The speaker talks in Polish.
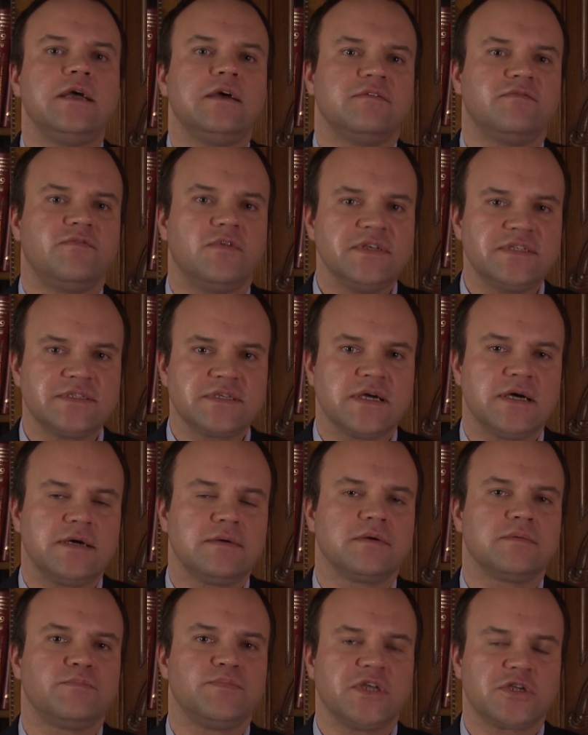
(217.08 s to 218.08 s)
wojska
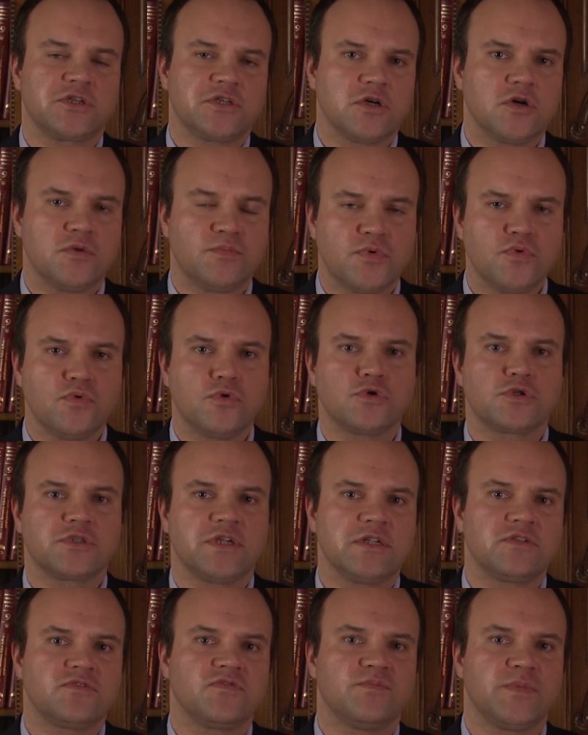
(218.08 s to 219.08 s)
pierwszego pułku
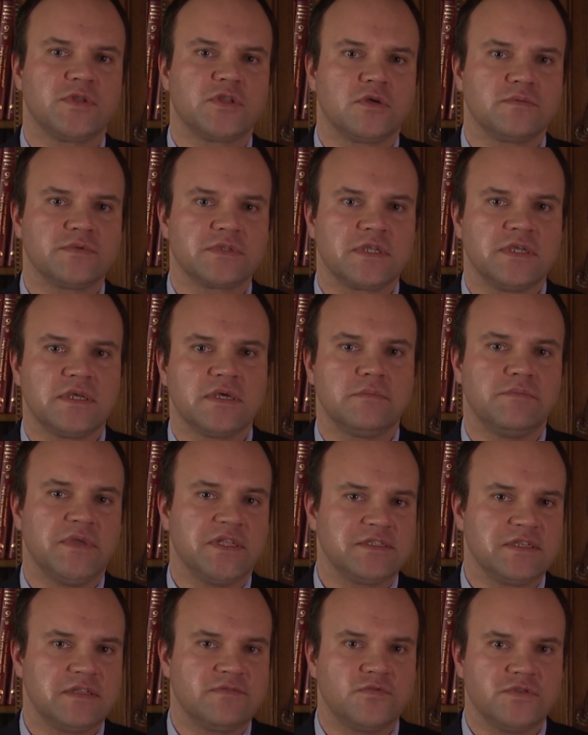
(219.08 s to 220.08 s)
Szczelców bytomskich
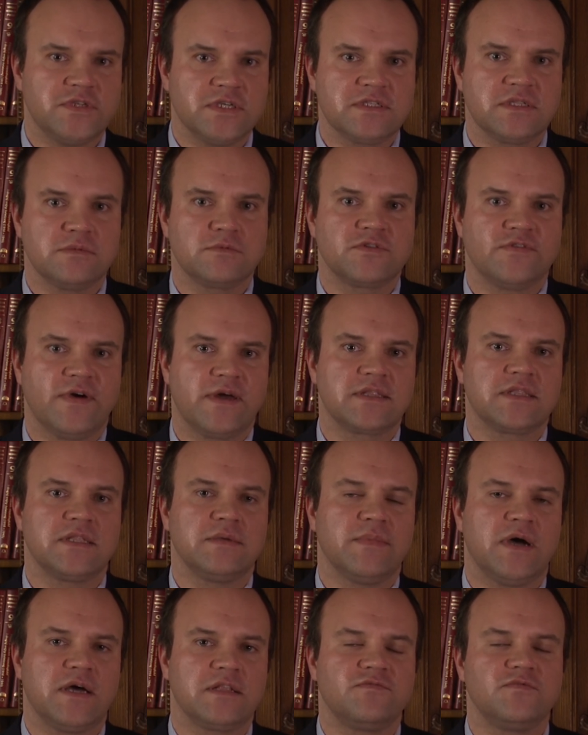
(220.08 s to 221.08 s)
między 24
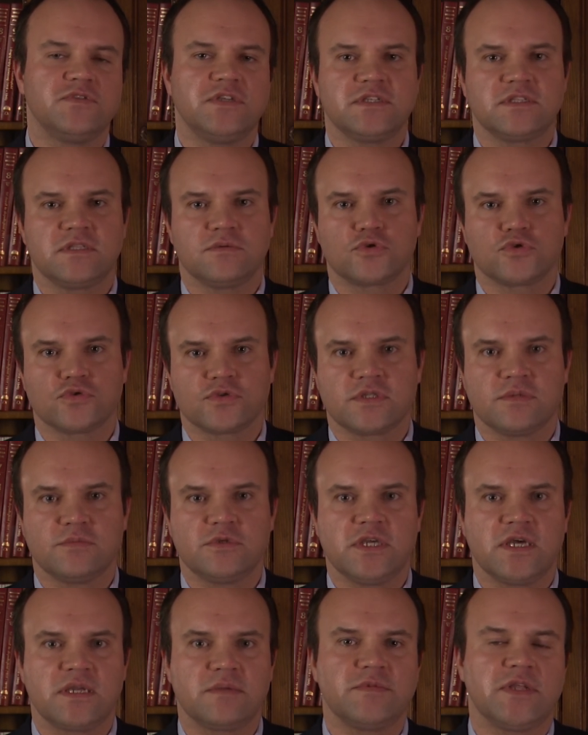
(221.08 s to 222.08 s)
a 26
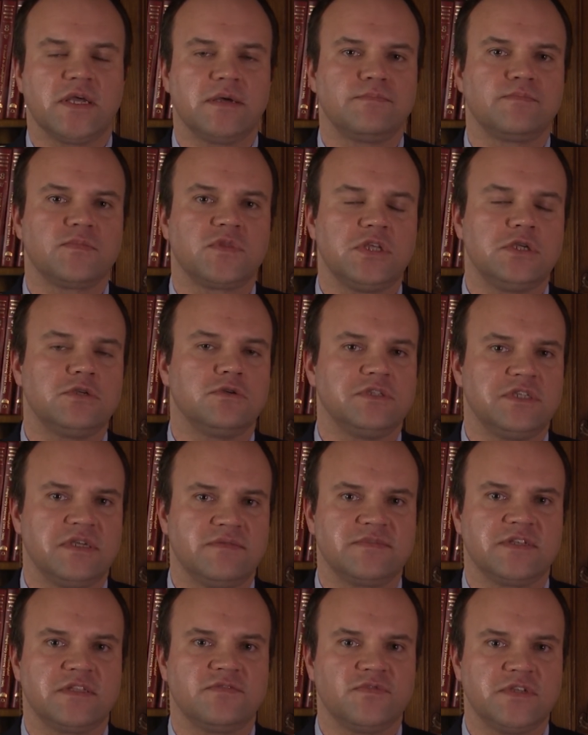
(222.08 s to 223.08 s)
sierpnia
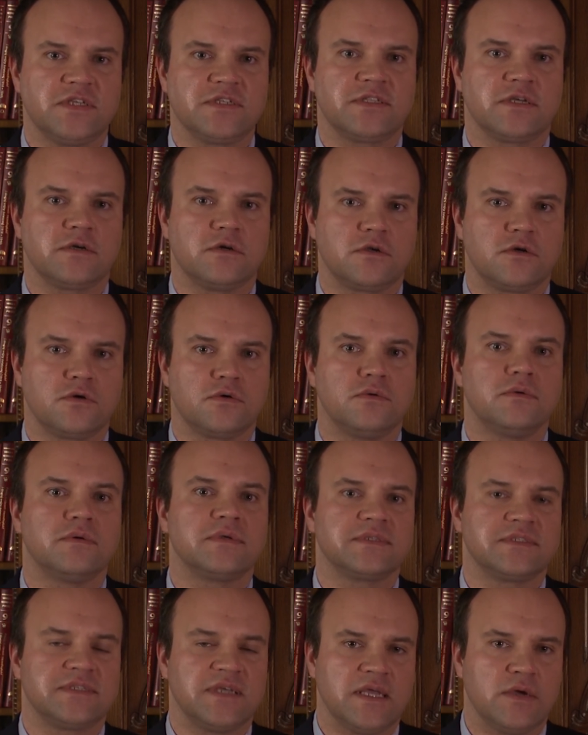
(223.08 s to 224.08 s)
1920 roku
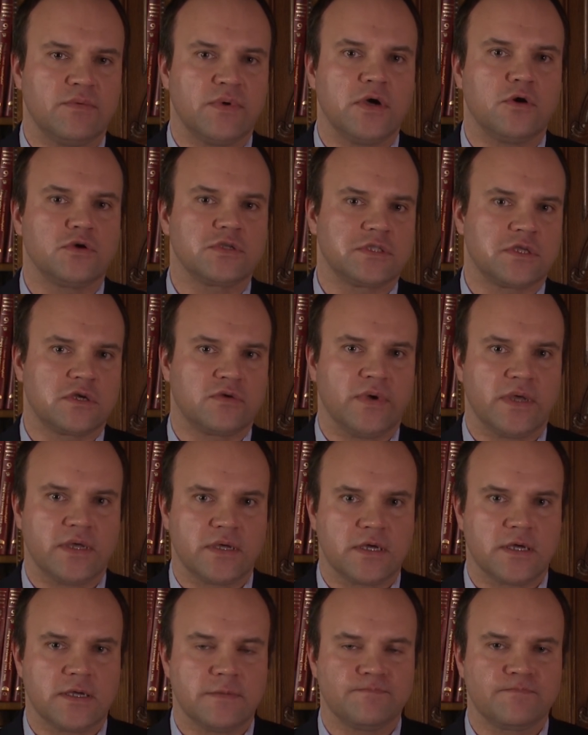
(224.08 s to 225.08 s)
zajęły
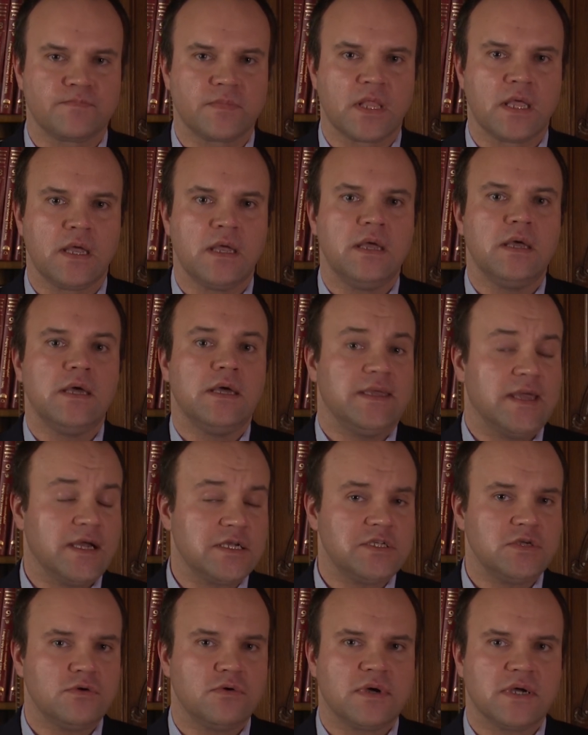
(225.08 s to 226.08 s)
Ostrołękę. Jak
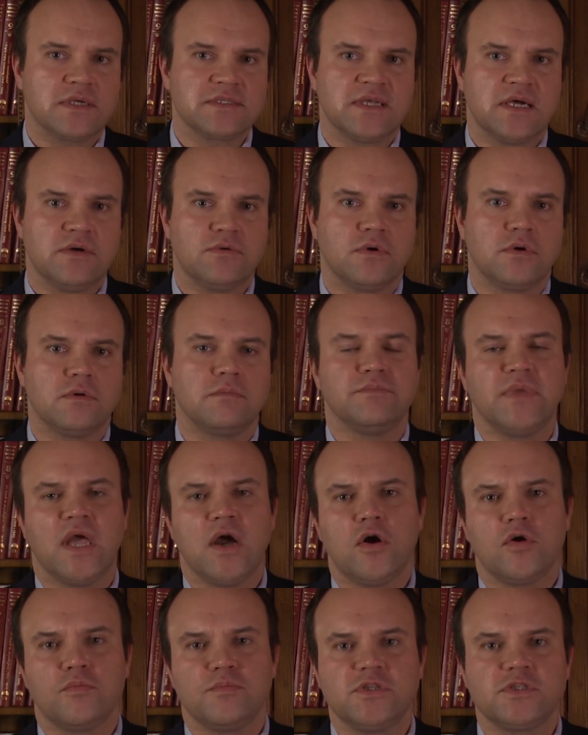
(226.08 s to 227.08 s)
się okazało,
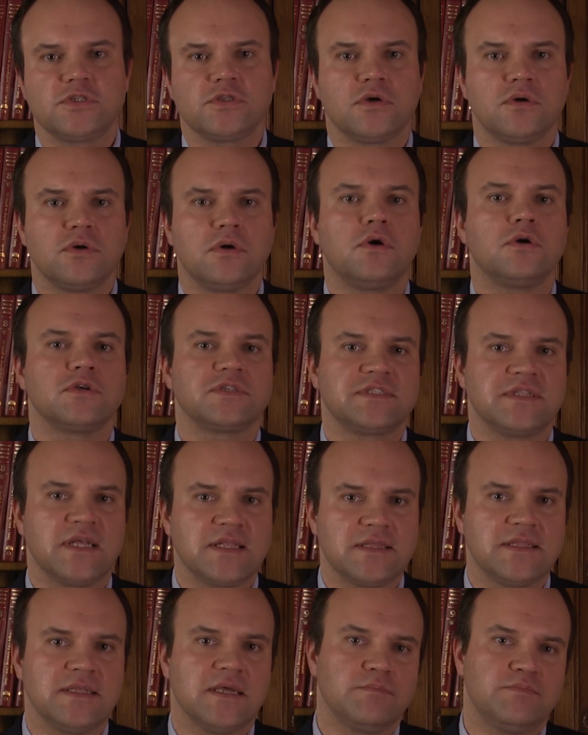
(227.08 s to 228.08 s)
miała być to
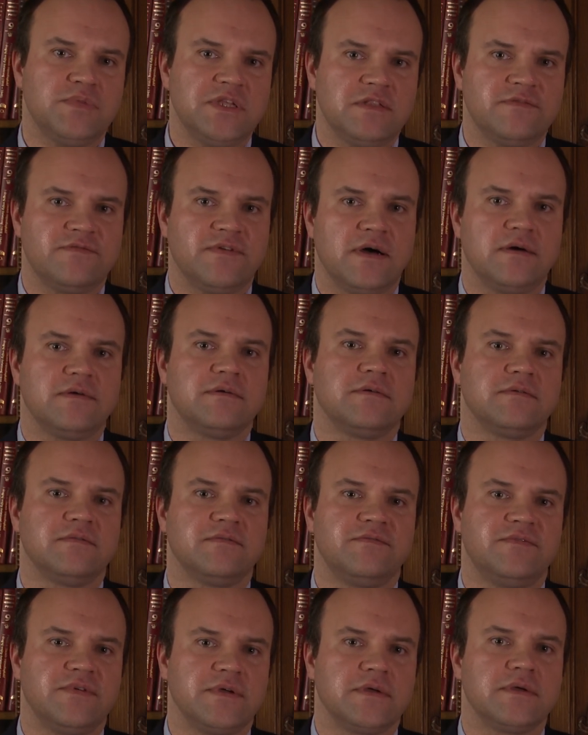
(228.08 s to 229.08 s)
ostatnia bitwa
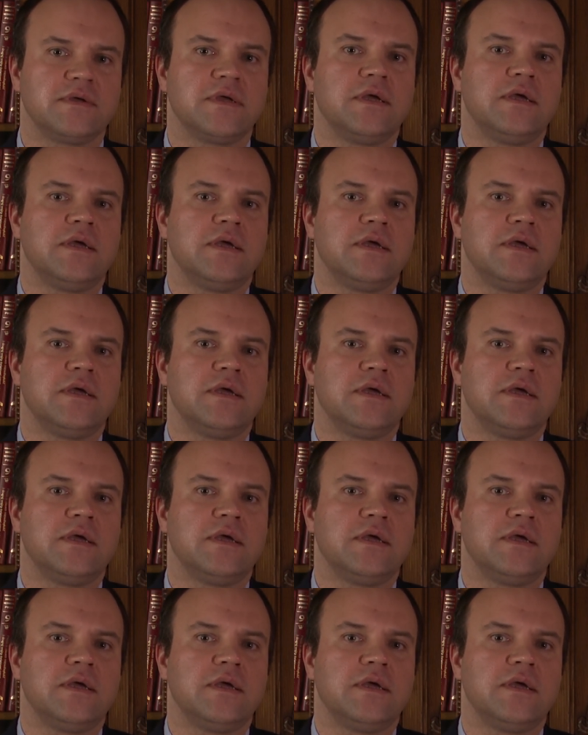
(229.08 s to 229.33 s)
w